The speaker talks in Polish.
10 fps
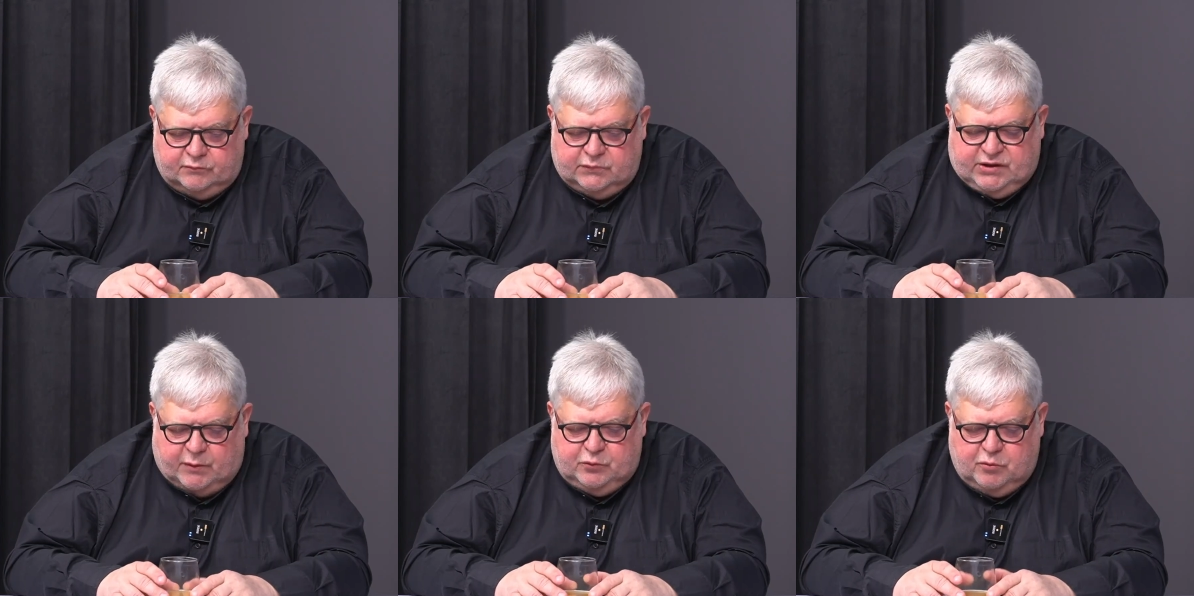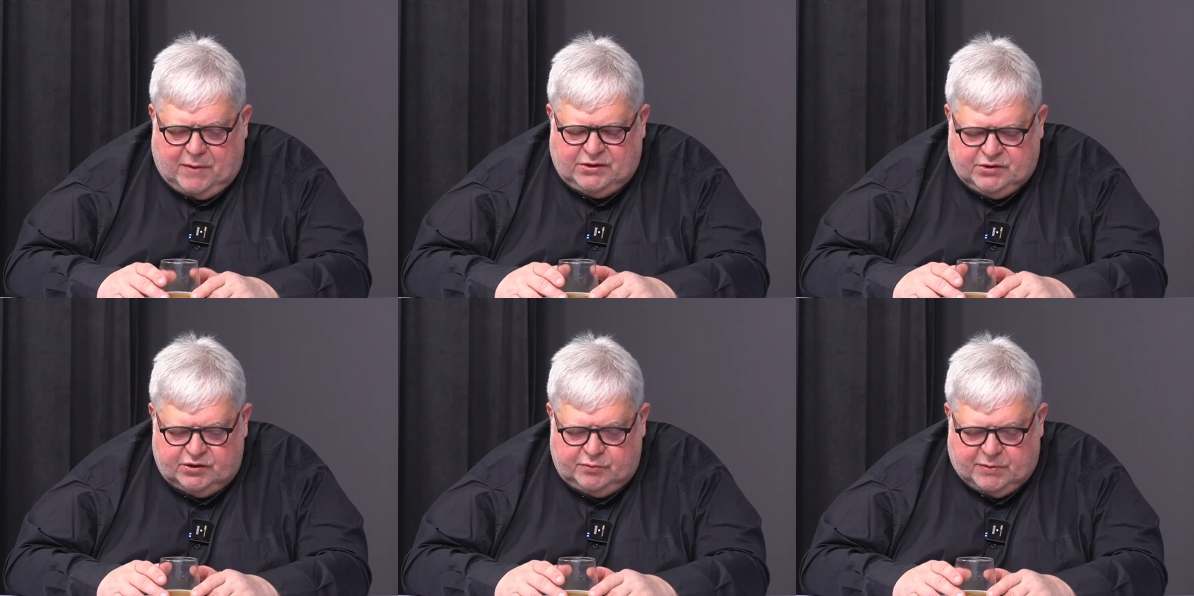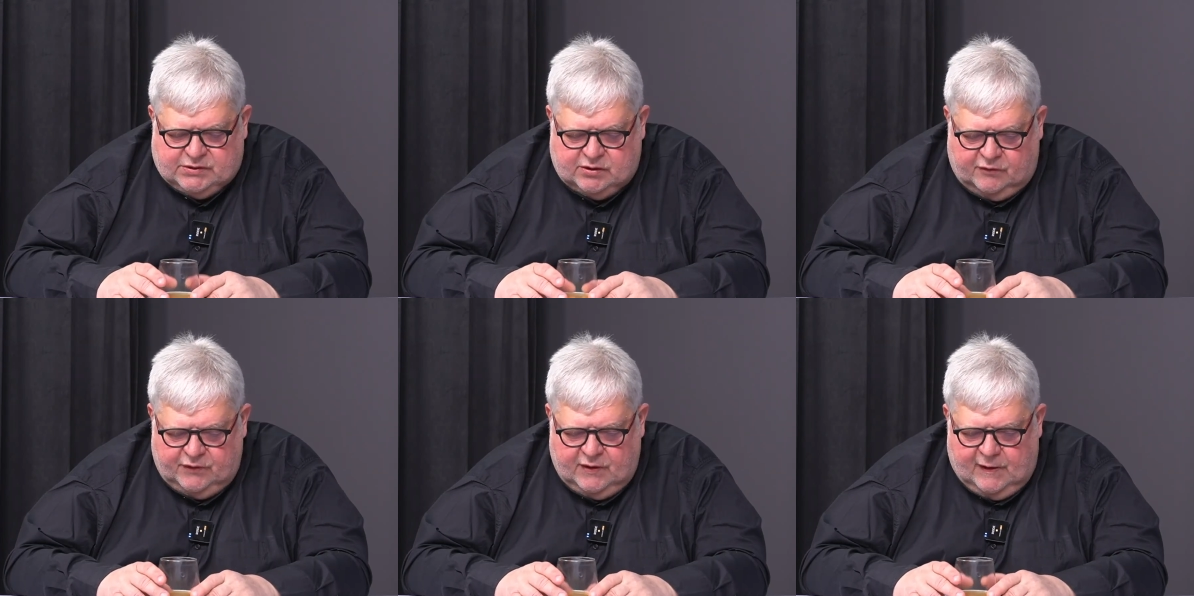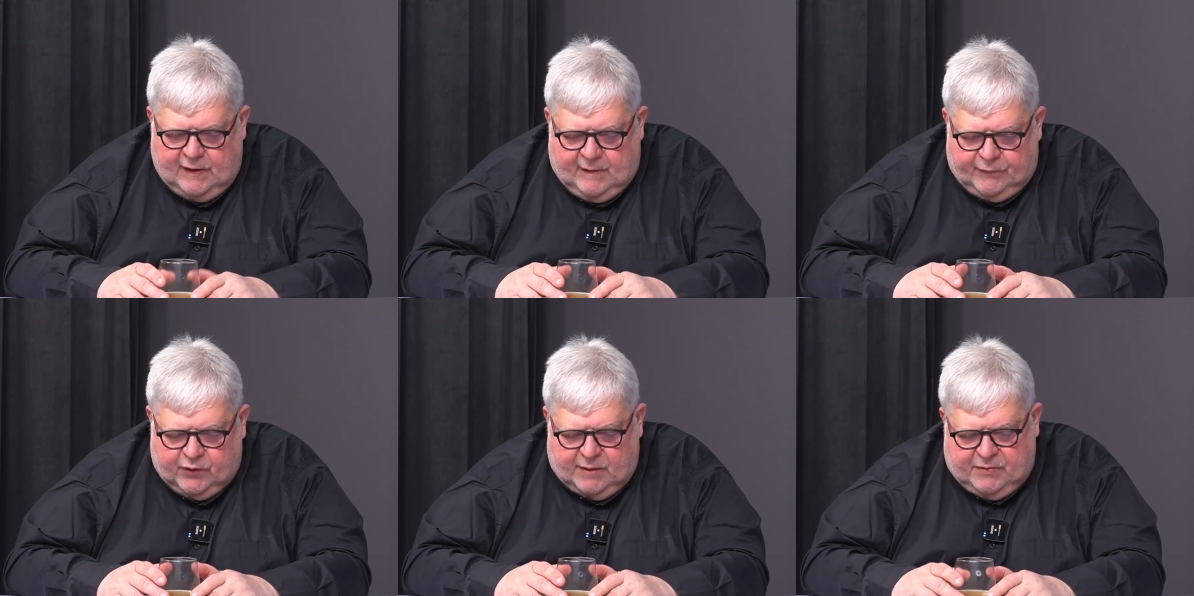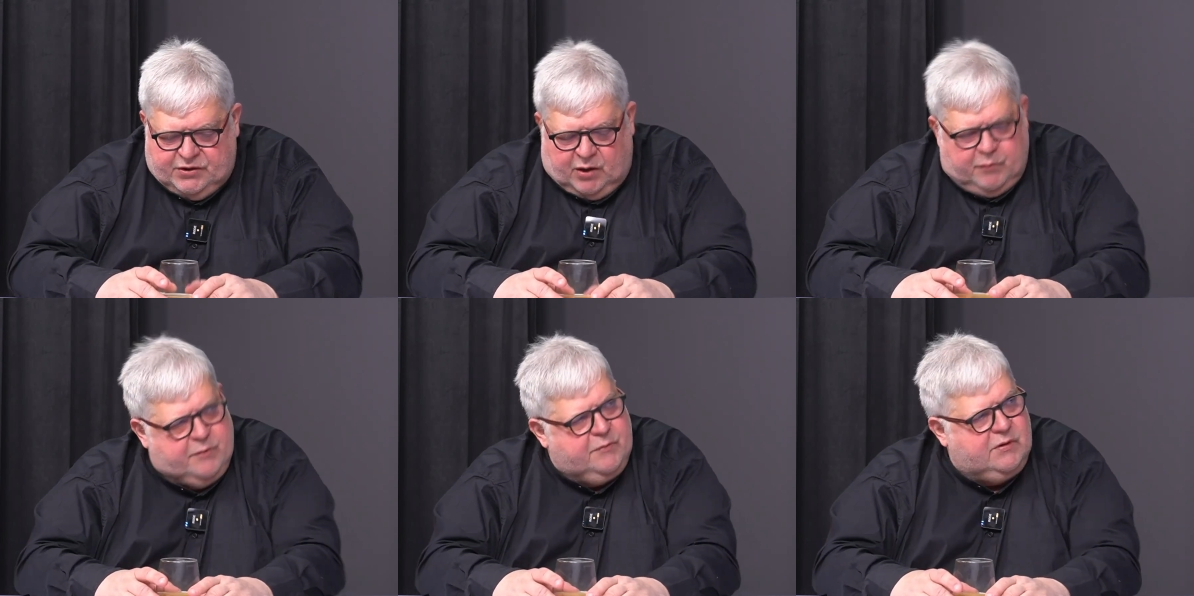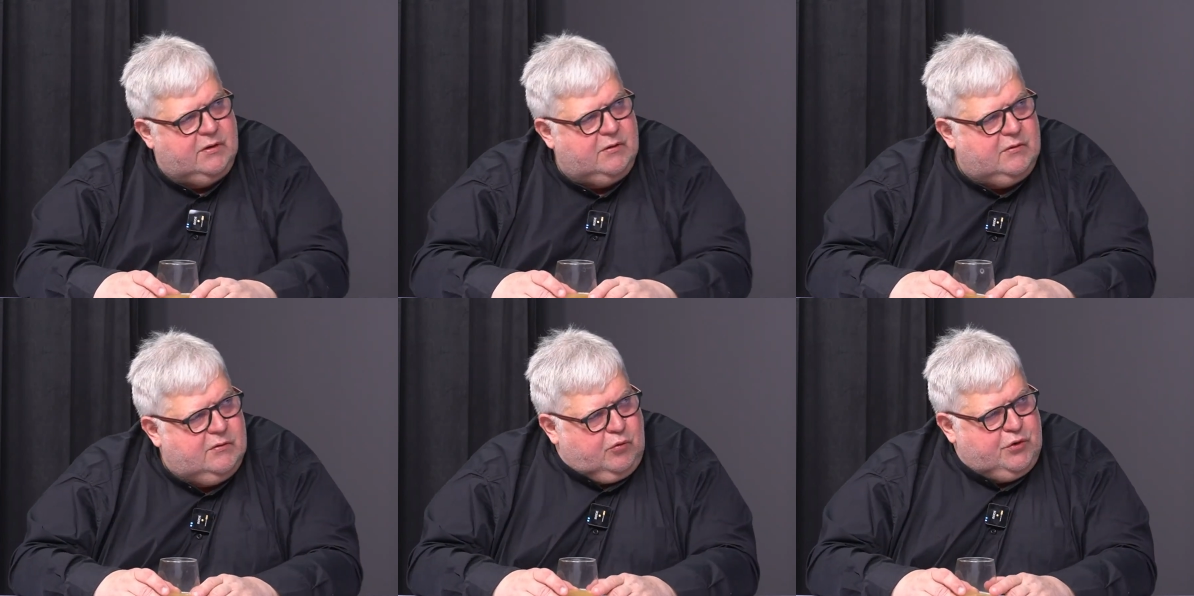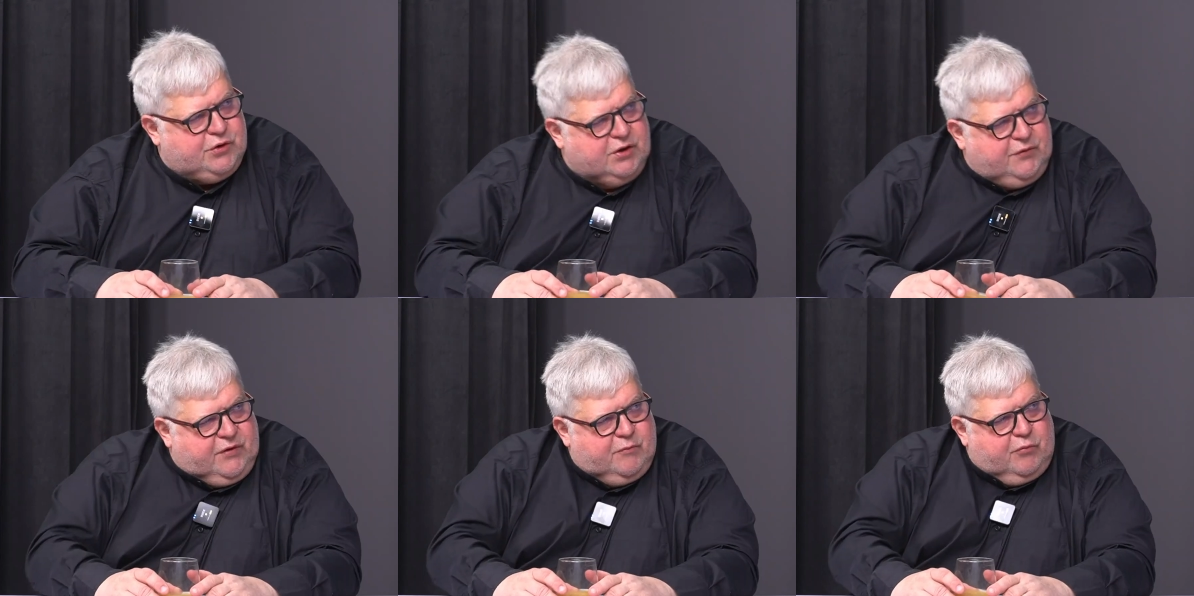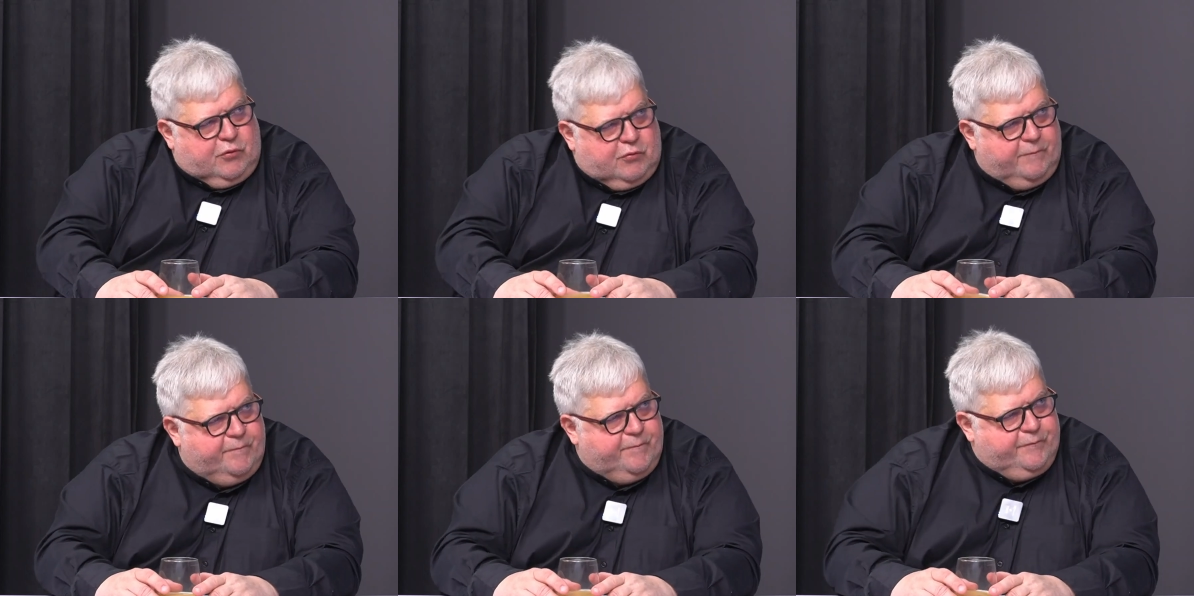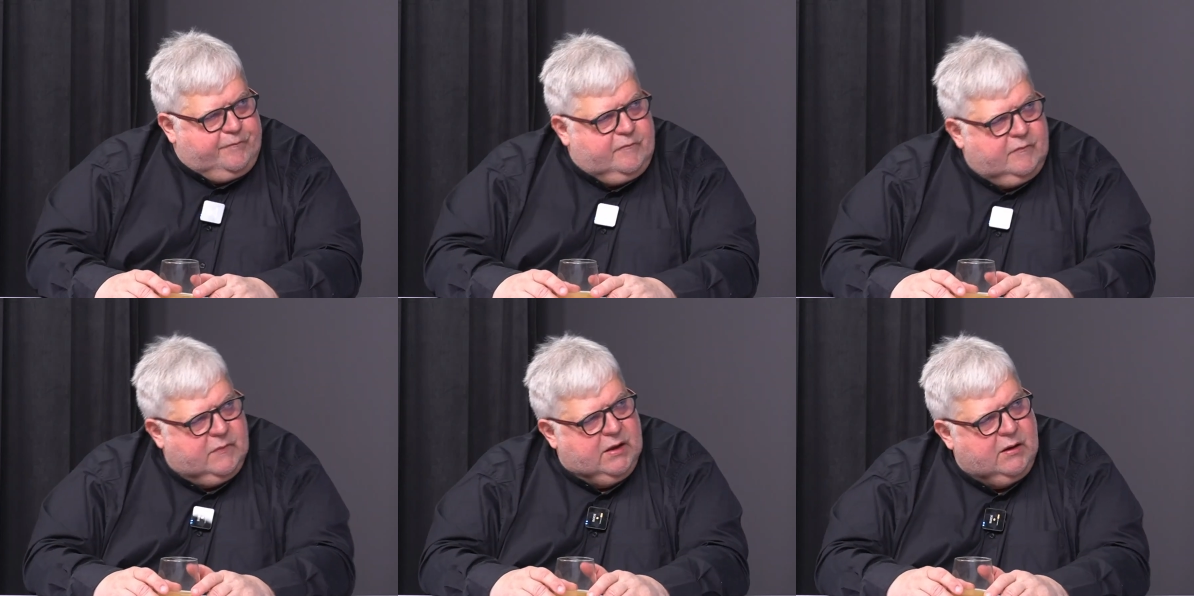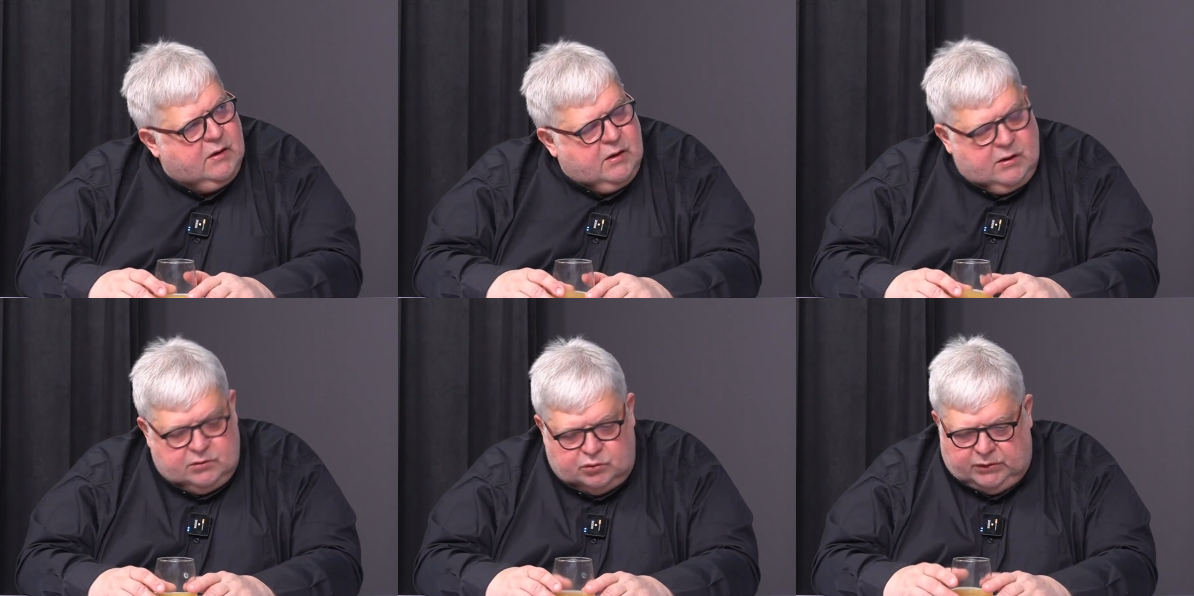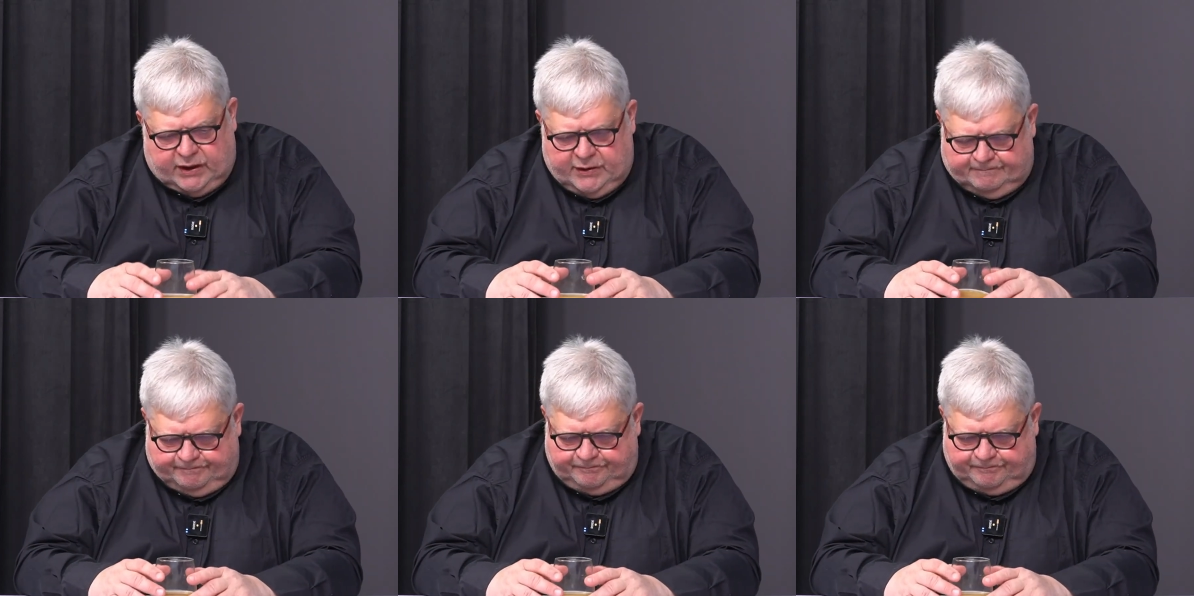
chciałbym tłumaczyć pacjentowi, to najpierw chciałbym e, ulżyć w tym bólu. Tutaj